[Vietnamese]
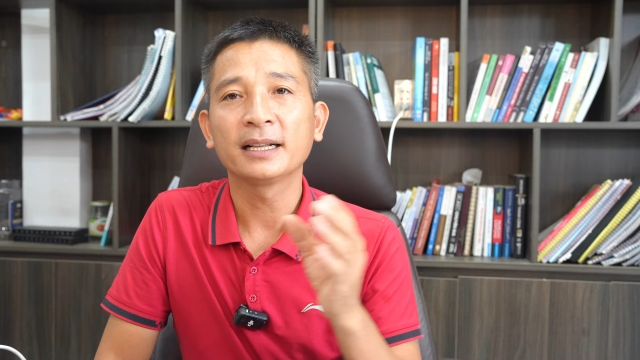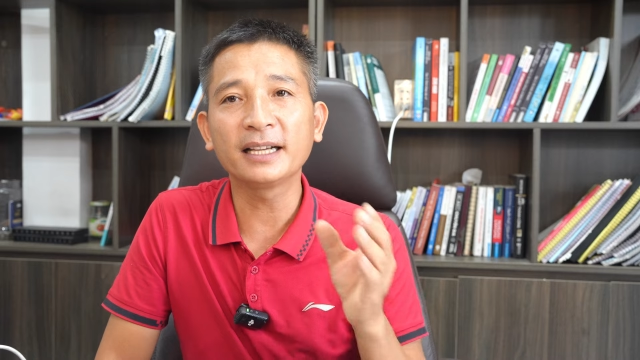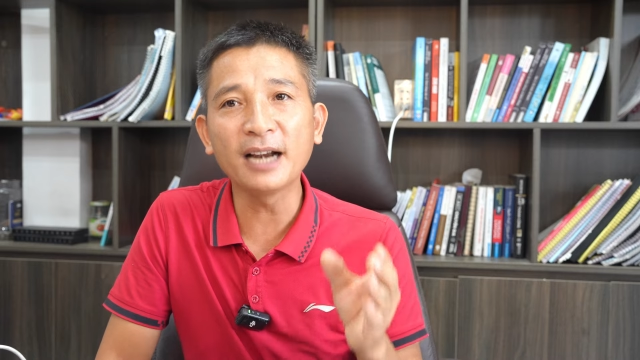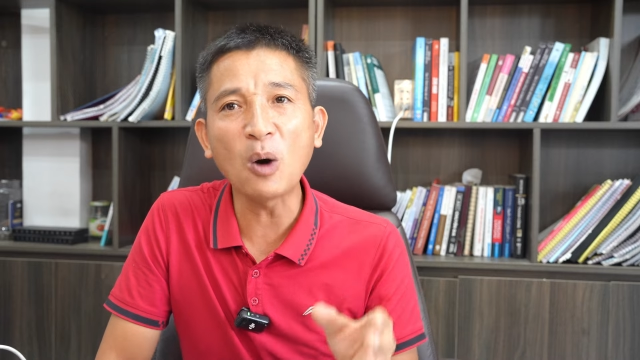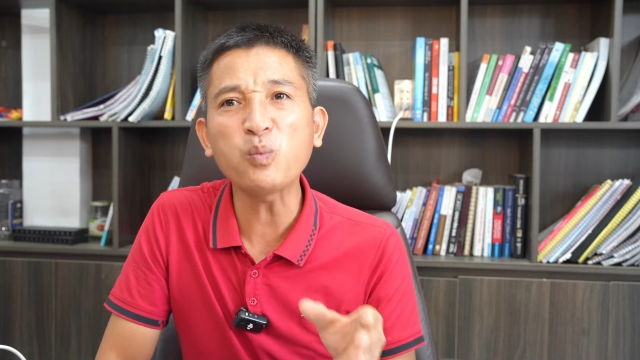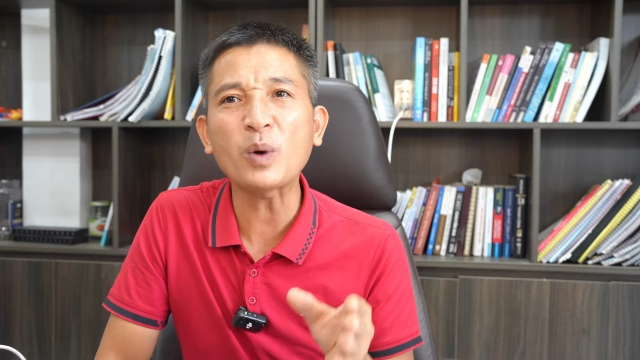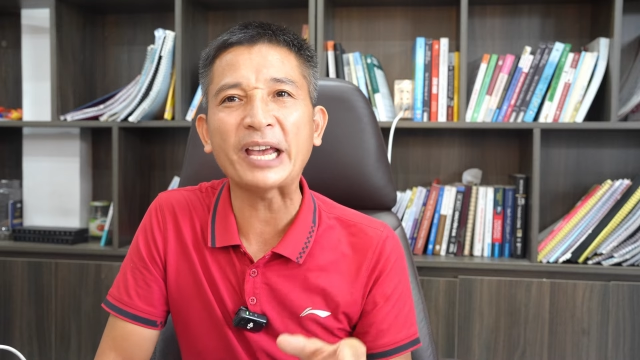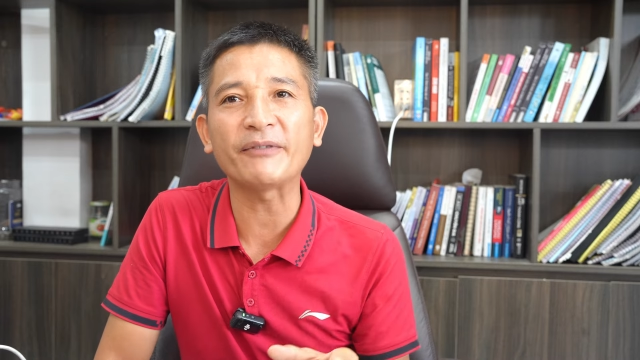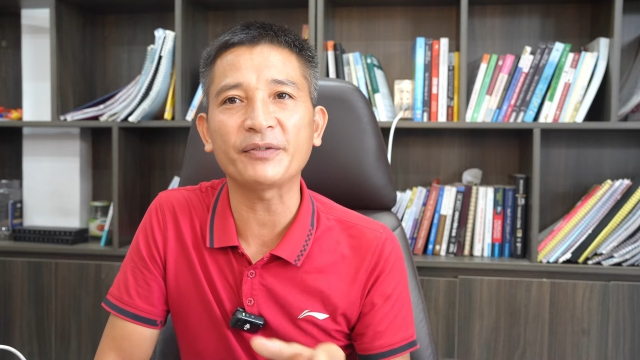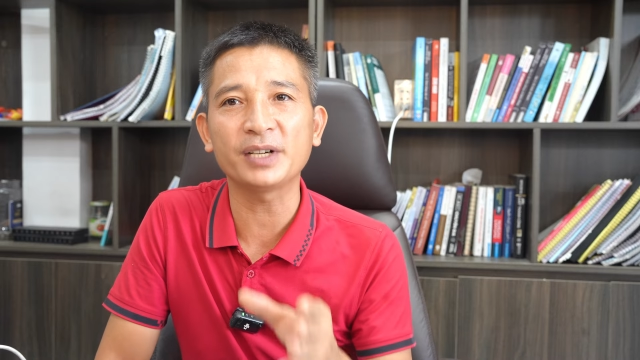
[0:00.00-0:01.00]
thì đồng
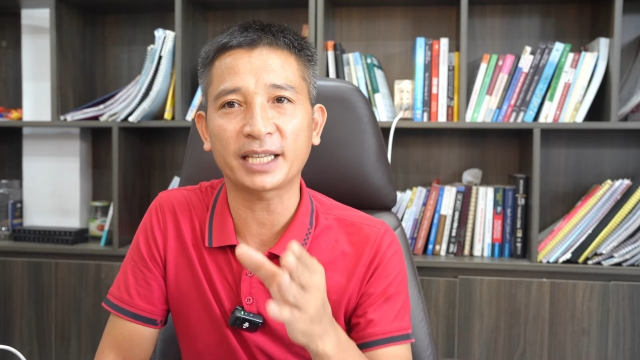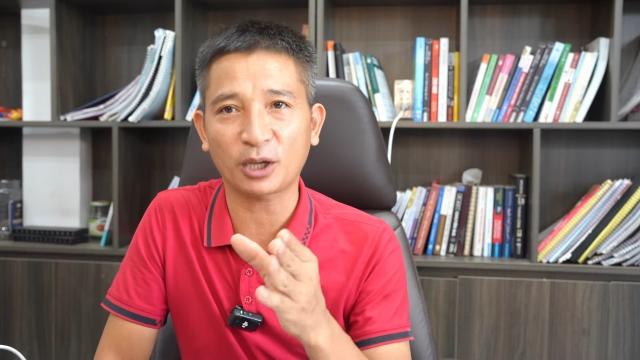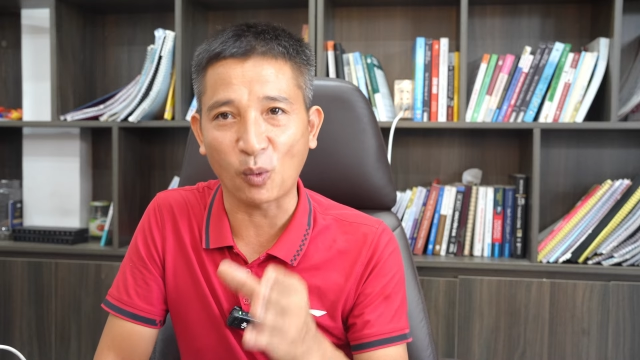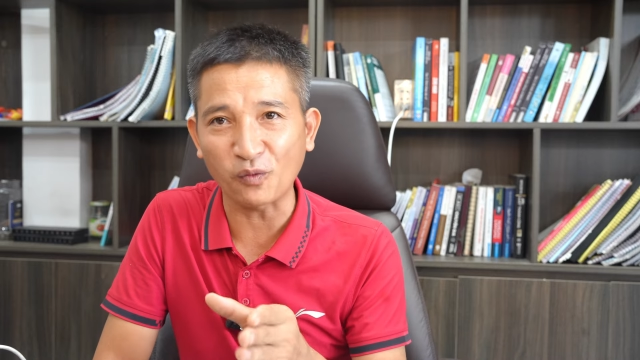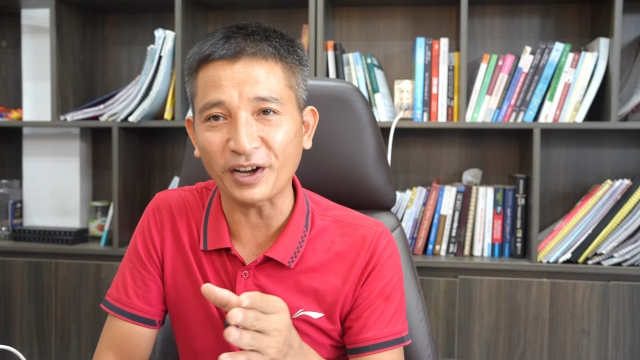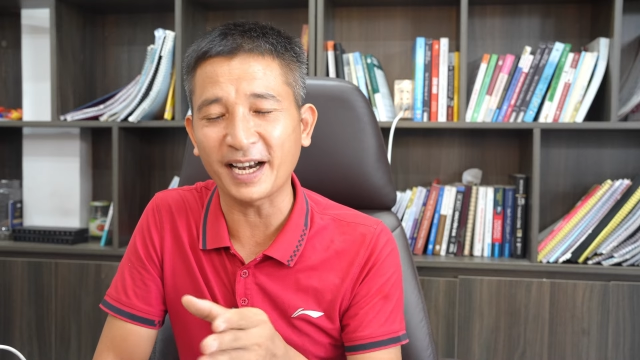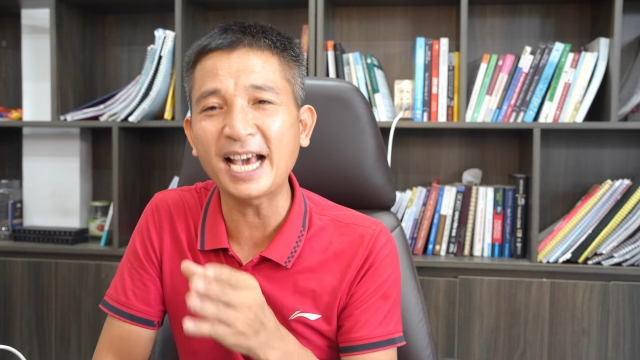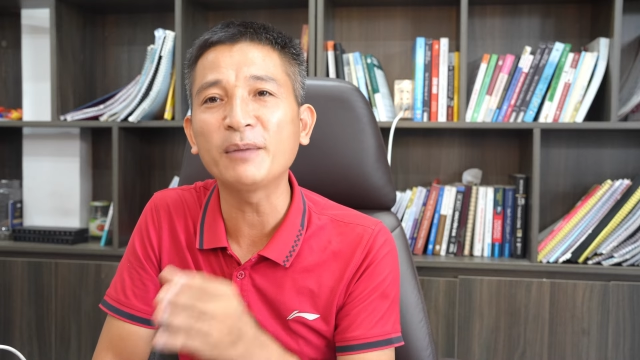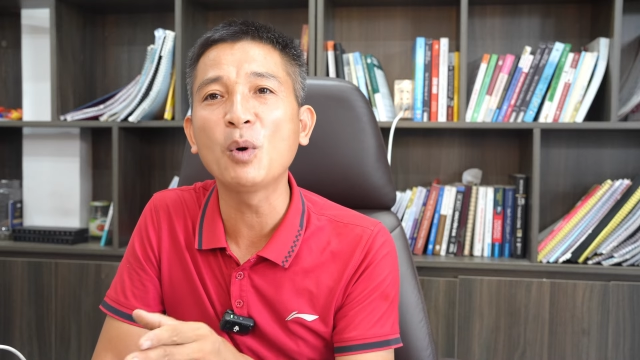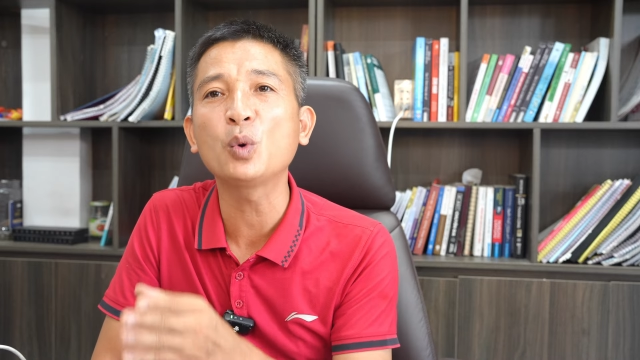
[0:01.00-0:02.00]
nghĩa với việc cũng phải
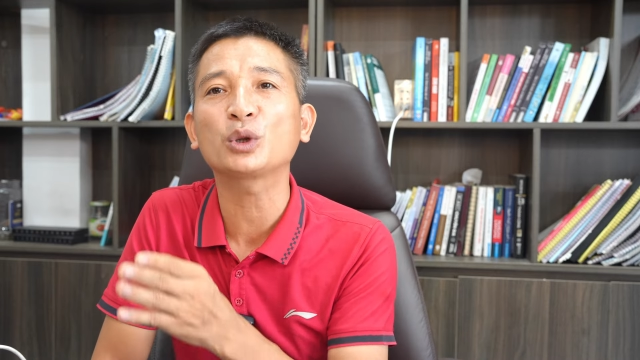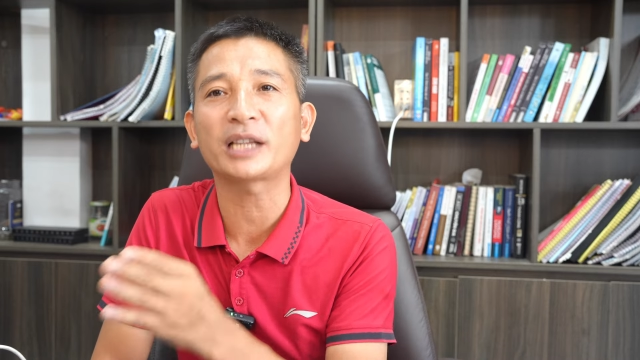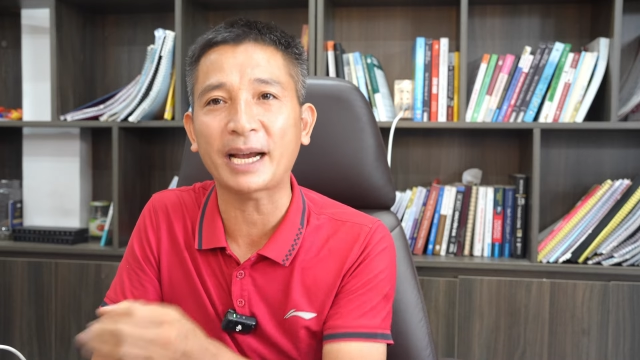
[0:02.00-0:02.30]
đền bù